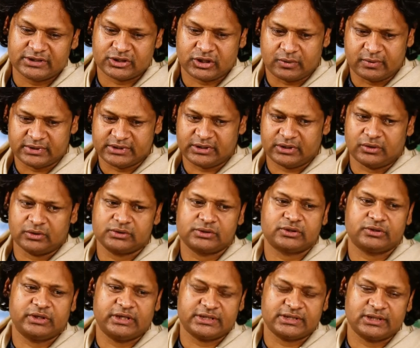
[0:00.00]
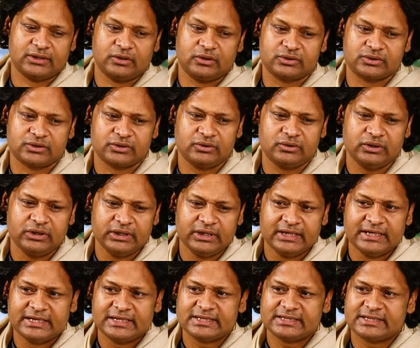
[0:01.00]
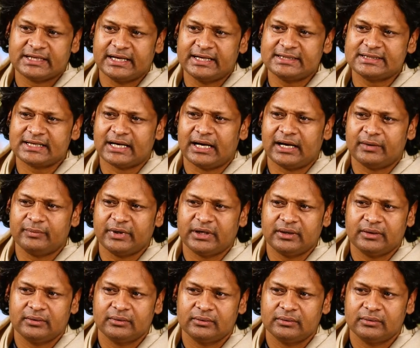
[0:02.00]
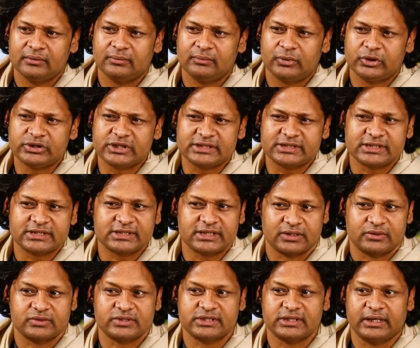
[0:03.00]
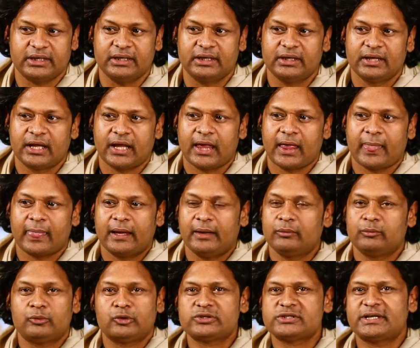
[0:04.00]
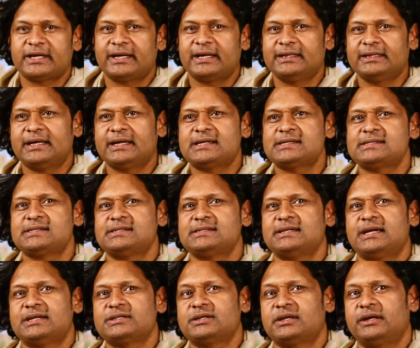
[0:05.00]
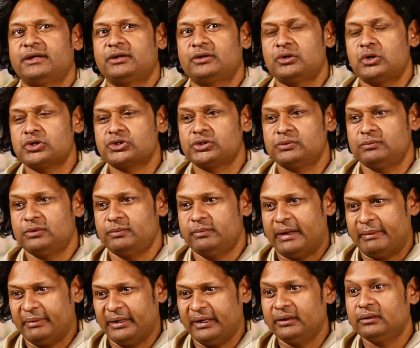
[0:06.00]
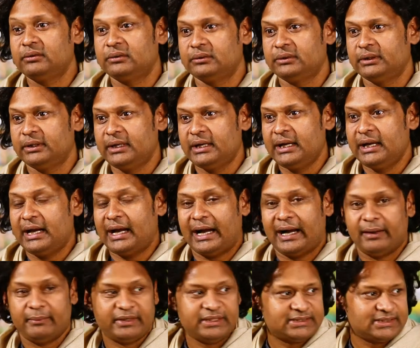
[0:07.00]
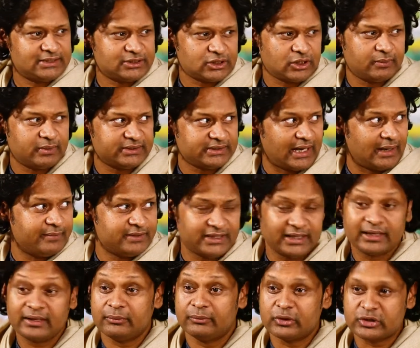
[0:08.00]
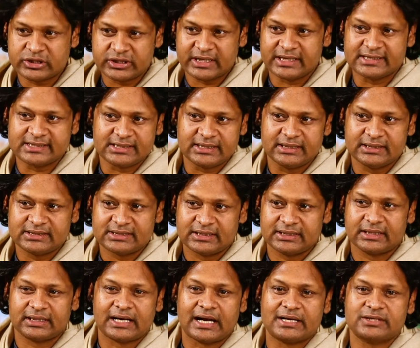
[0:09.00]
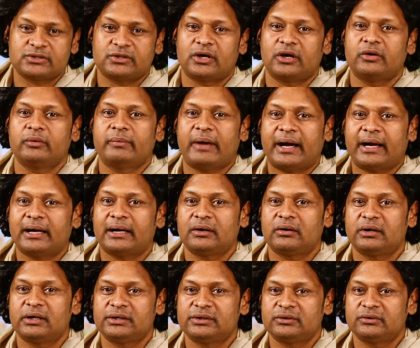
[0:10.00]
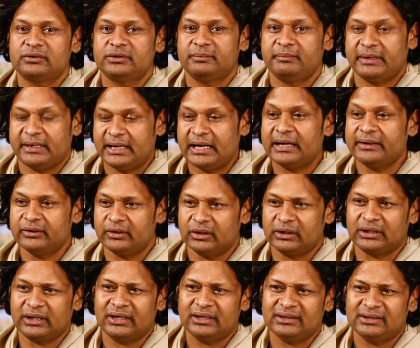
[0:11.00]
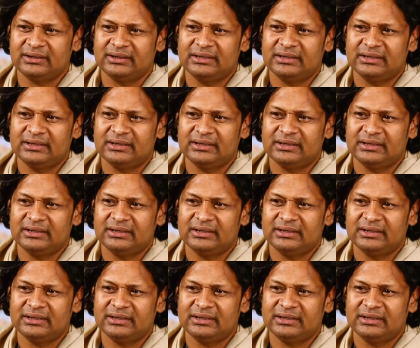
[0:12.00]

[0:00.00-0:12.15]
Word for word: যে সমাজের অংশ দেশের অংশ সেইটা আমি বোঝার চেষ্টা করছি এবং বুঝতে গিয়ে দেখেছি যে আসলে একটা অসম্ভব ব্যাপার আমি যে সমাজ আমি যেখানে বসে আছি সেটার কার্যকারণ ব্যাখ্যা করার জন্য যে বিজ্ঞান দরকার